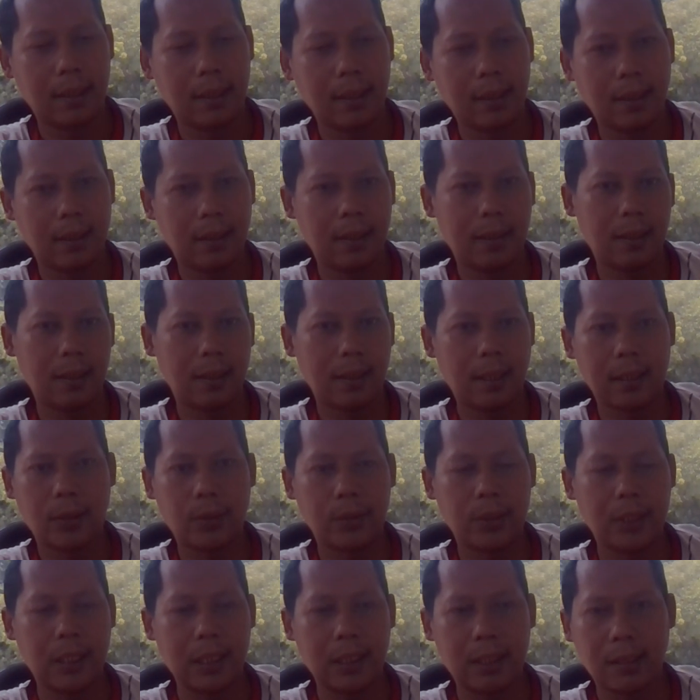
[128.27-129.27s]
uh,
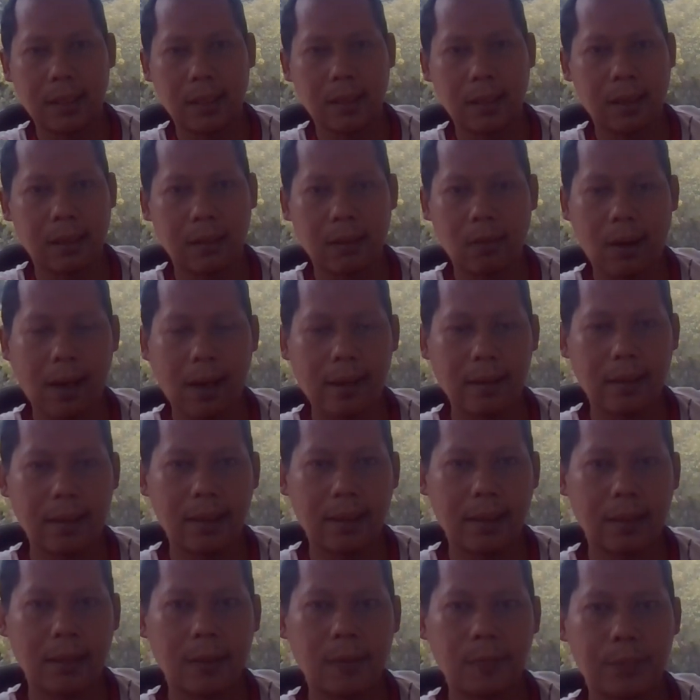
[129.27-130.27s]
atau sister atau
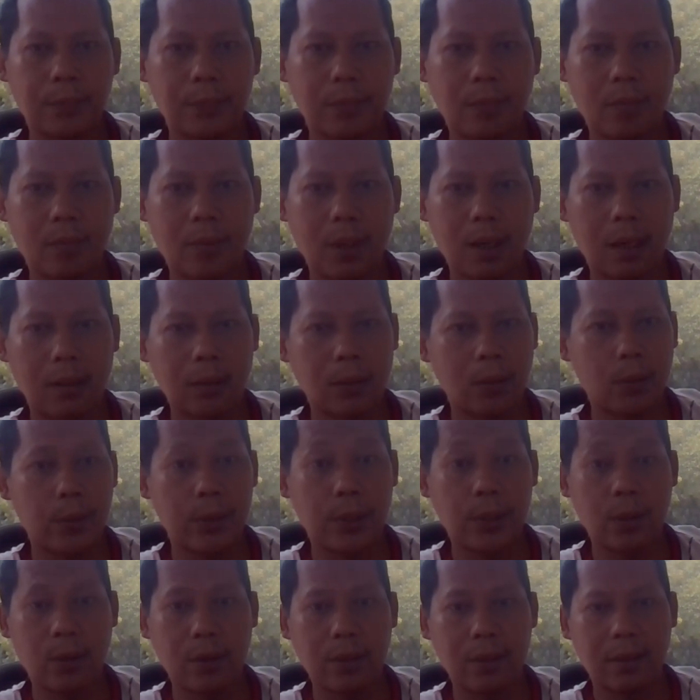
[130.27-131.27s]
uncle atau
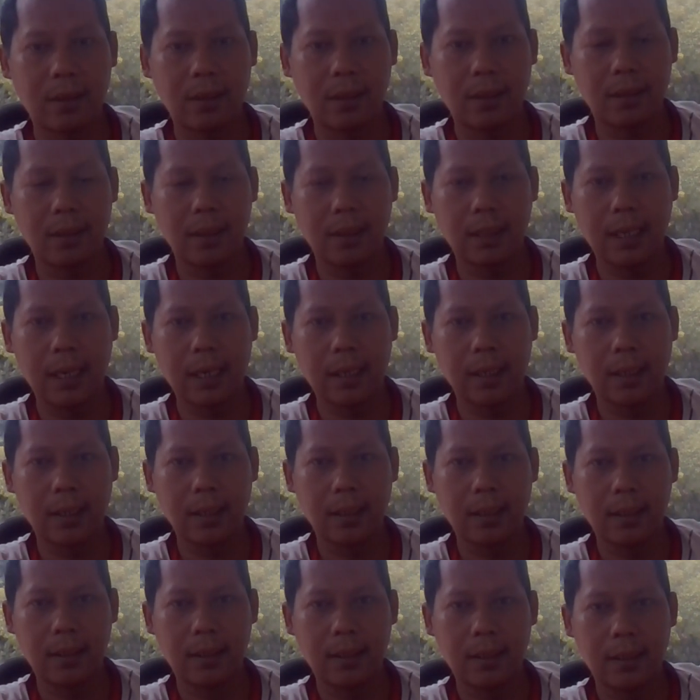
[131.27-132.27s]
son ya
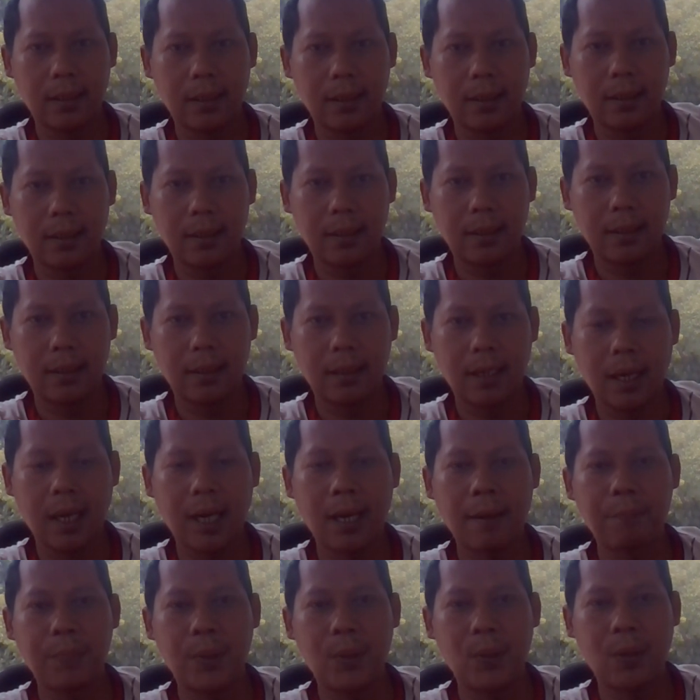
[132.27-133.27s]
I
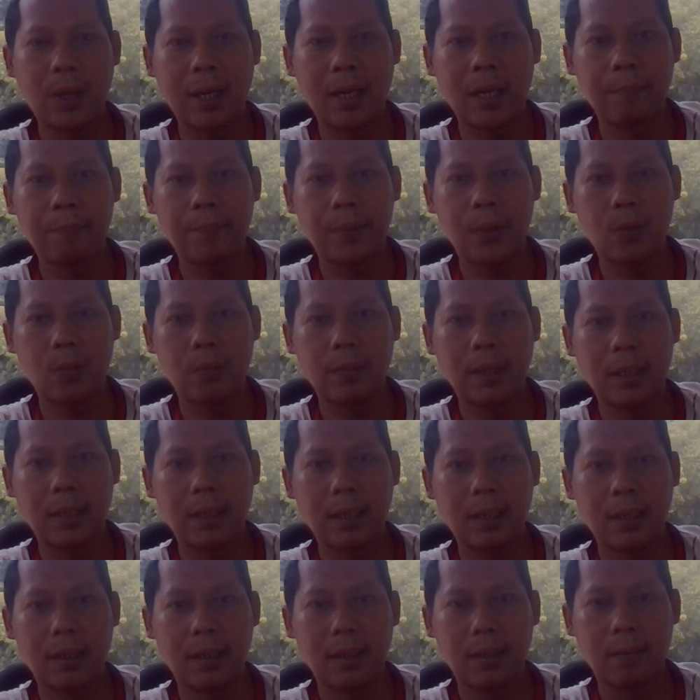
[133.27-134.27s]
love you I love you
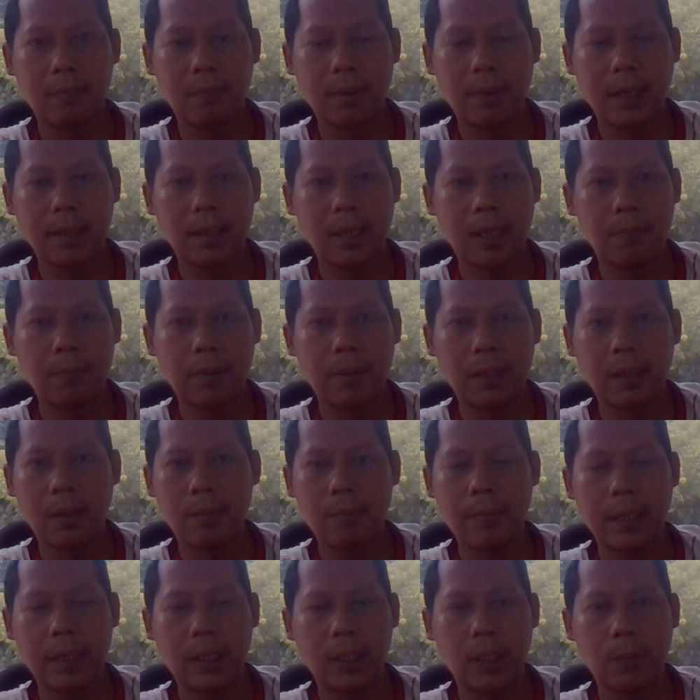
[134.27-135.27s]
mother mother mother
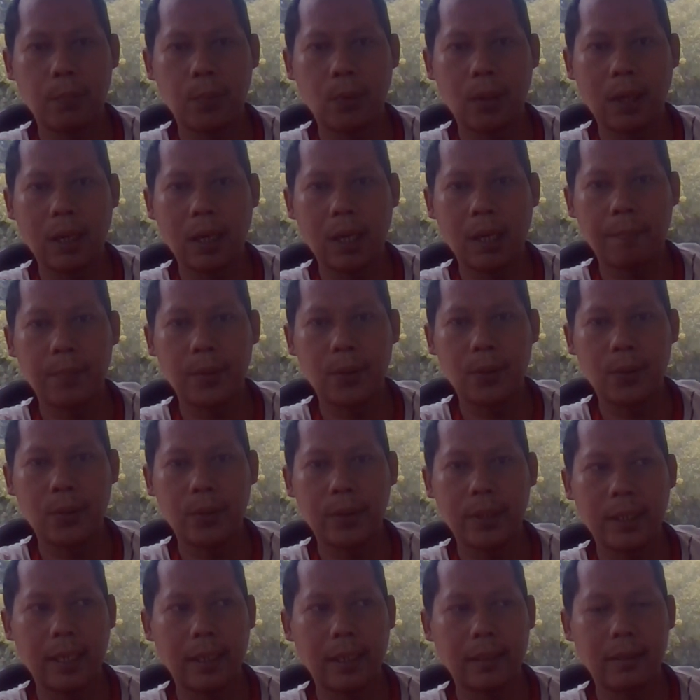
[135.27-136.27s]
beautiful I love
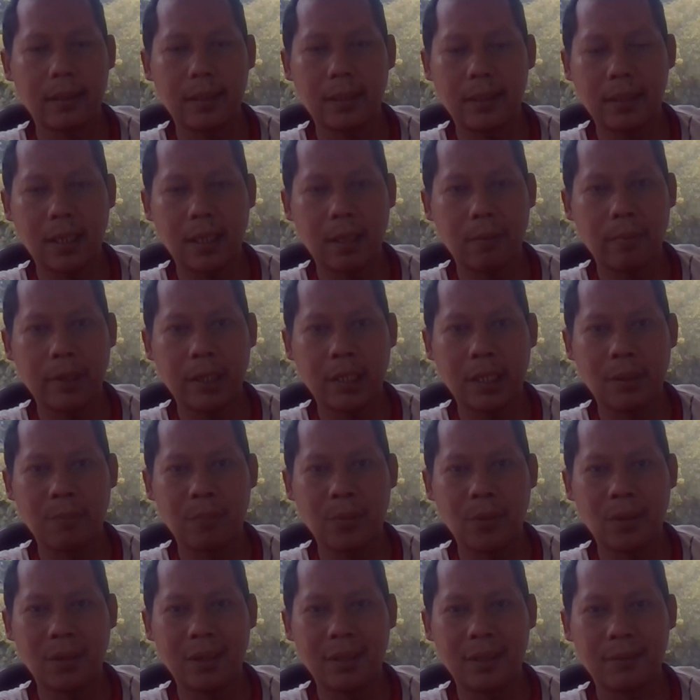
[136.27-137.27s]
you ya sister
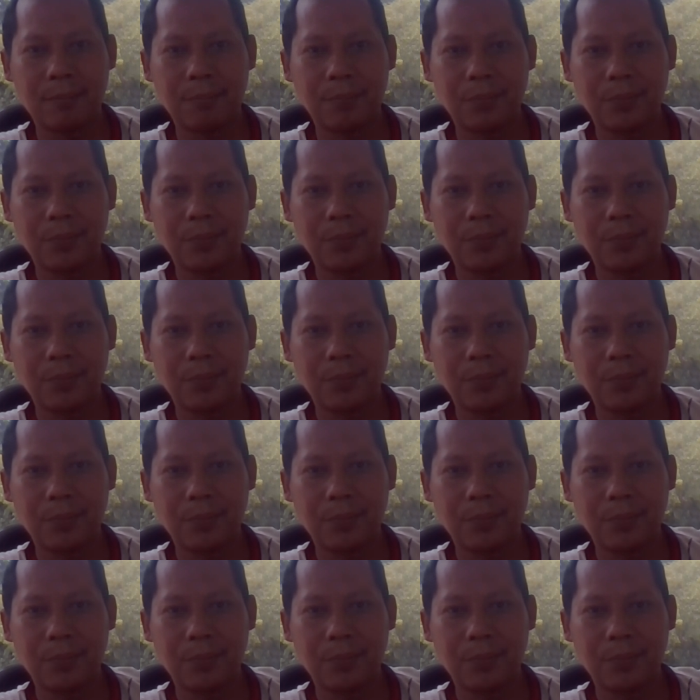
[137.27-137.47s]
beautiful